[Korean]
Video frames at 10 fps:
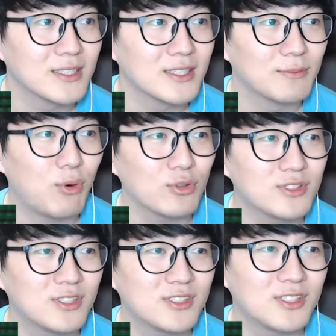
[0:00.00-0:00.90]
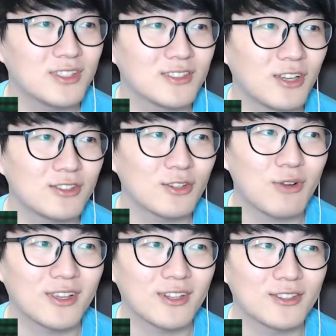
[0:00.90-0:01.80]
포스트 시즌 천적
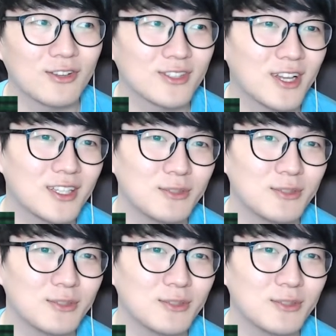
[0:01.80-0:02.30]
관계를 청산하지